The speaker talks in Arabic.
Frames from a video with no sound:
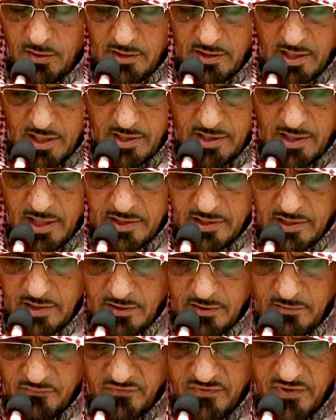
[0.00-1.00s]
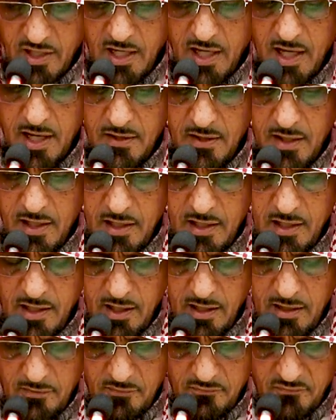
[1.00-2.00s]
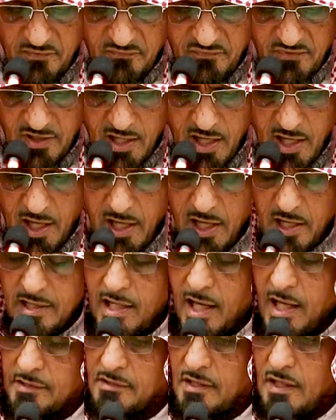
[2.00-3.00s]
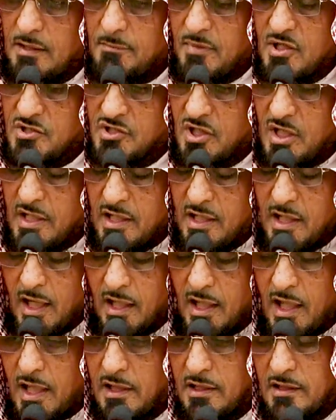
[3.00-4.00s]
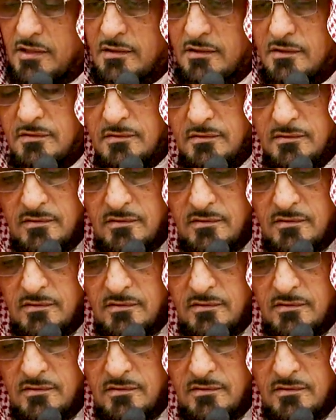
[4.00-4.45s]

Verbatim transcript: يعني فيها فيها حياه البشر الخلق